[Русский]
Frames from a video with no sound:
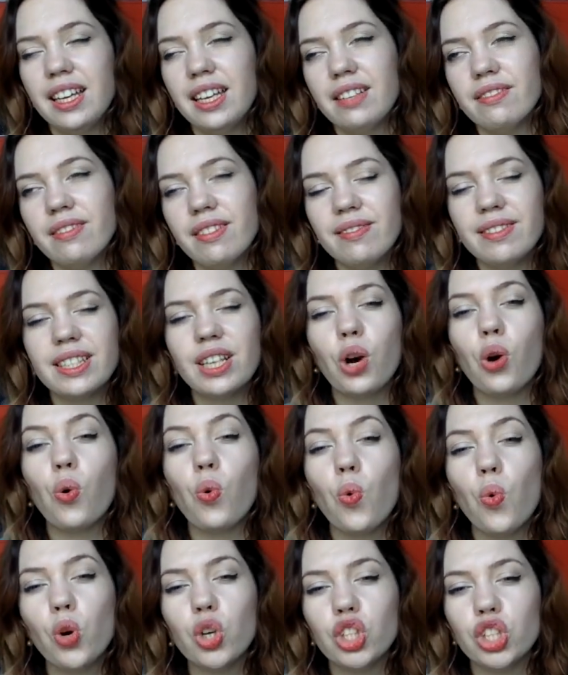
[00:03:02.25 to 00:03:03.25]
и вам
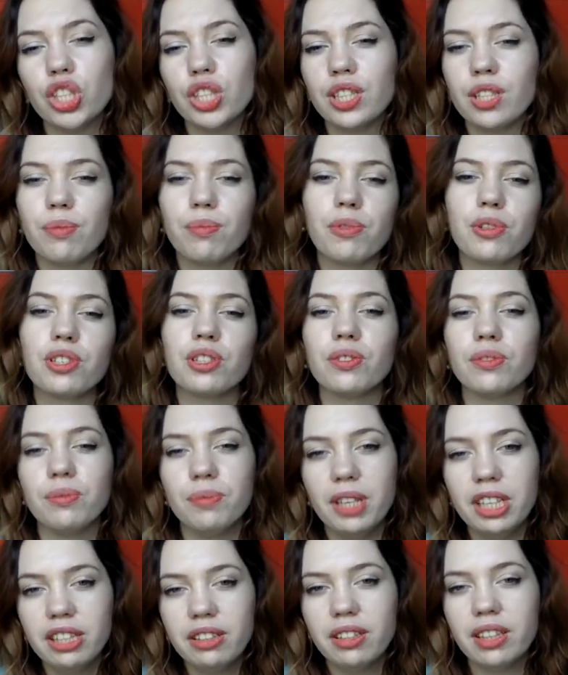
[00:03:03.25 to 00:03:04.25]
захочется просто
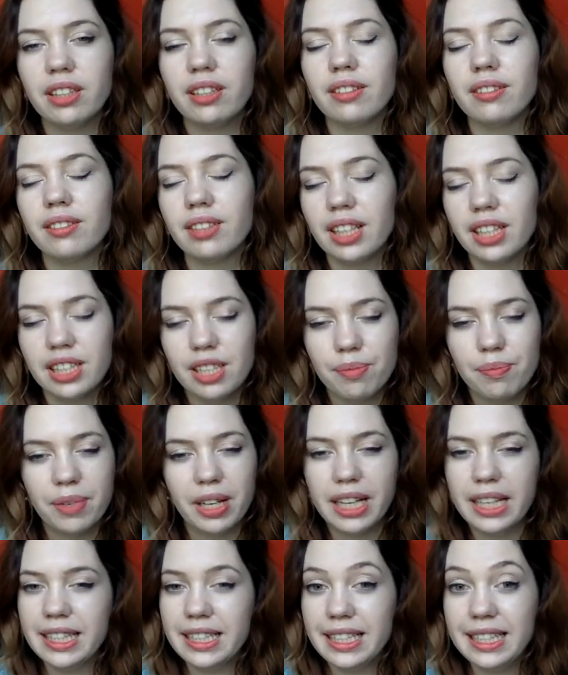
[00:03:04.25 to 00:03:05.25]
иметь хотя
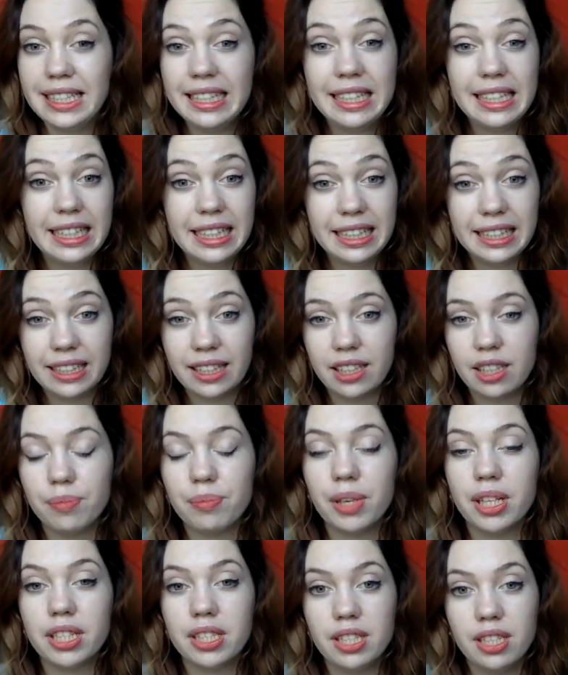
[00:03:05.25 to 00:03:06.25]
бы один, хотя
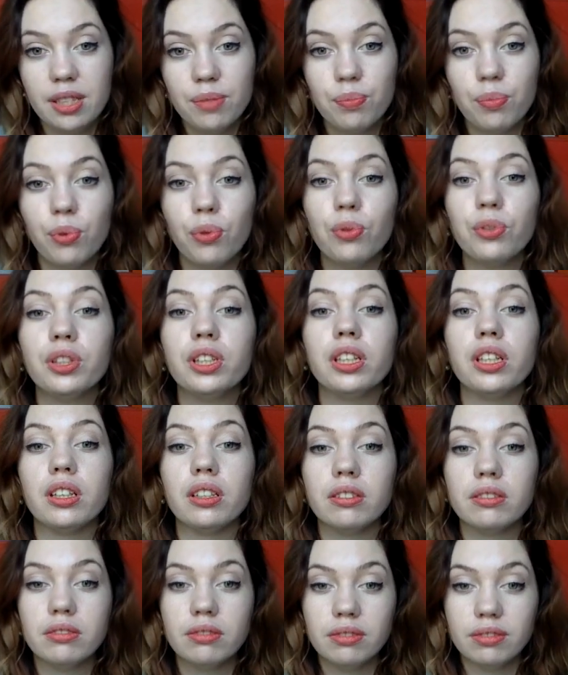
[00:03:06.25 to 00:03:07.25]
бы один полный
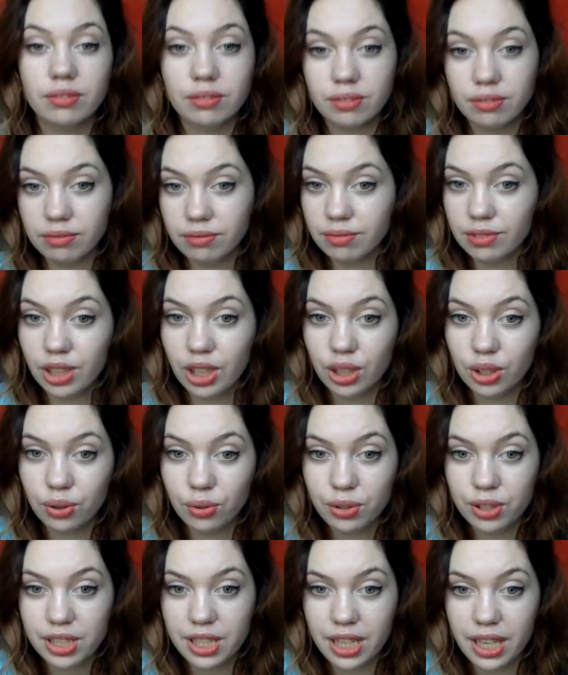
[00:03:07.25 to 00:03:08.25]
э,
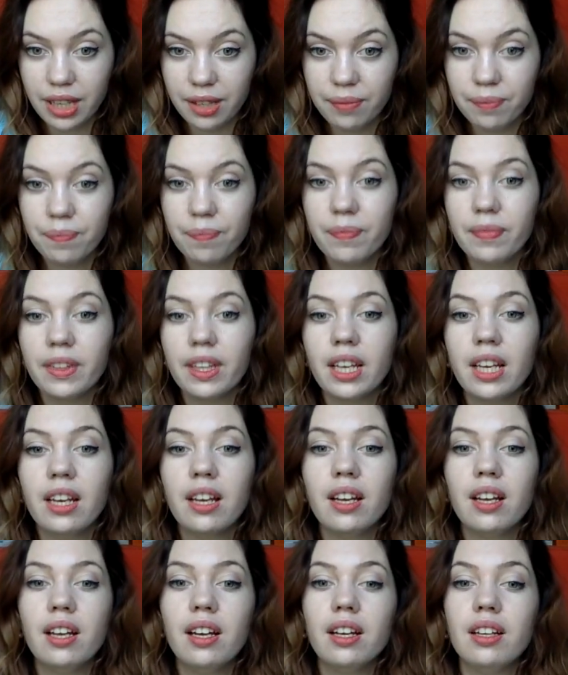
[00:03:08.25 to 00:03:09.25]
выходной день.
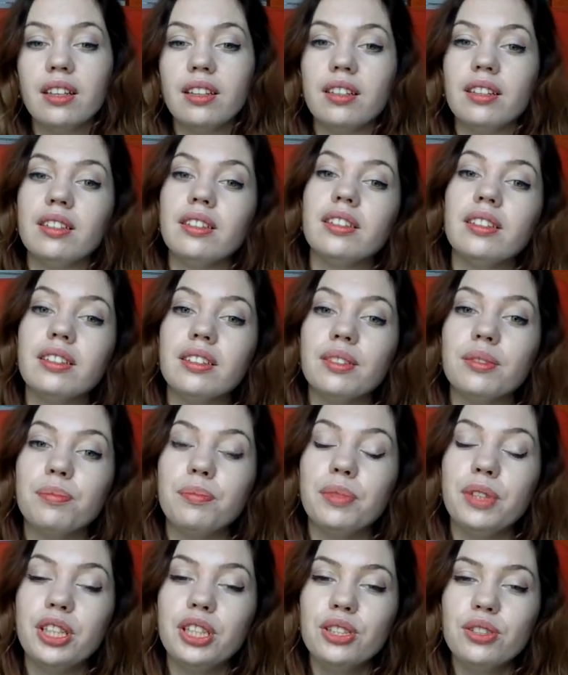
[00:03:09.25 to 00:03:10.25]
А,
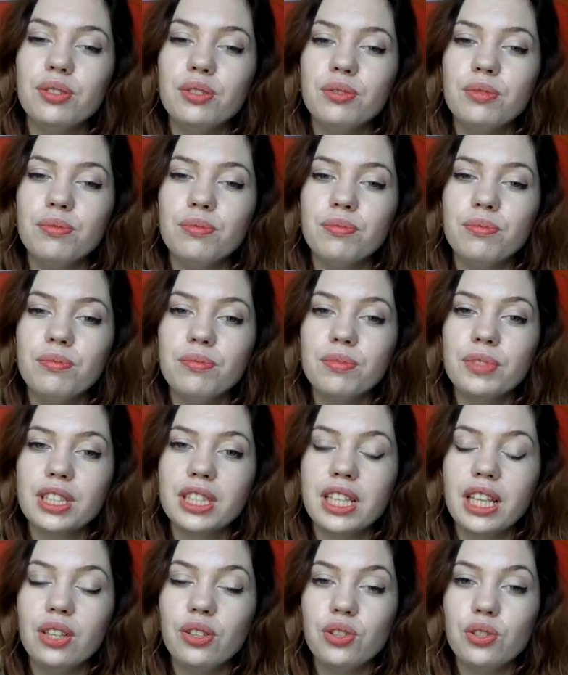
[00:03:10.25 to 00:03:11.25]
перейдем к
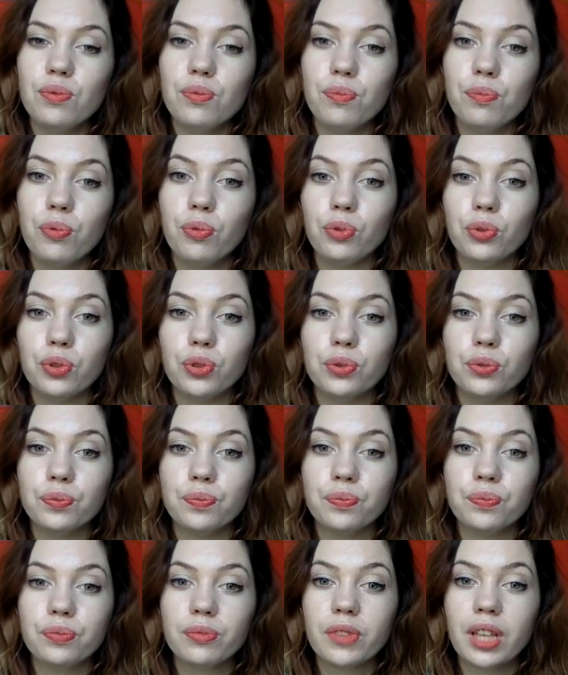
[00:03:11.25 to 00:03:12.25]
следующему
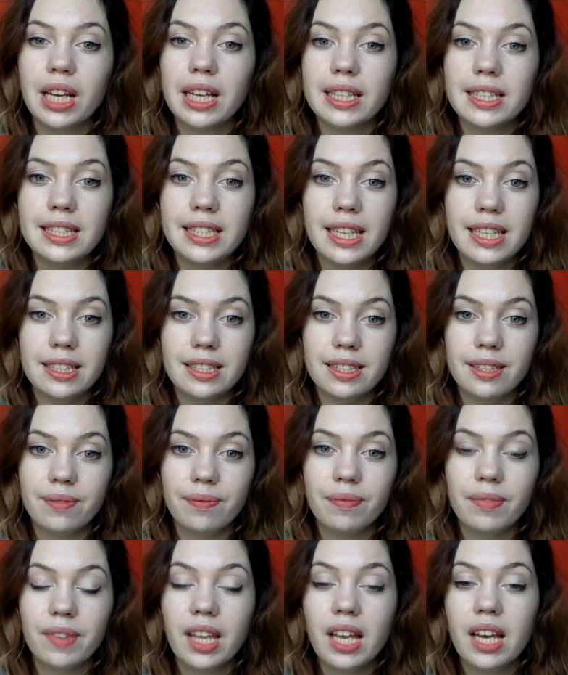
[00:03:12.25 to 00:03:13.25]
пункту. Дети.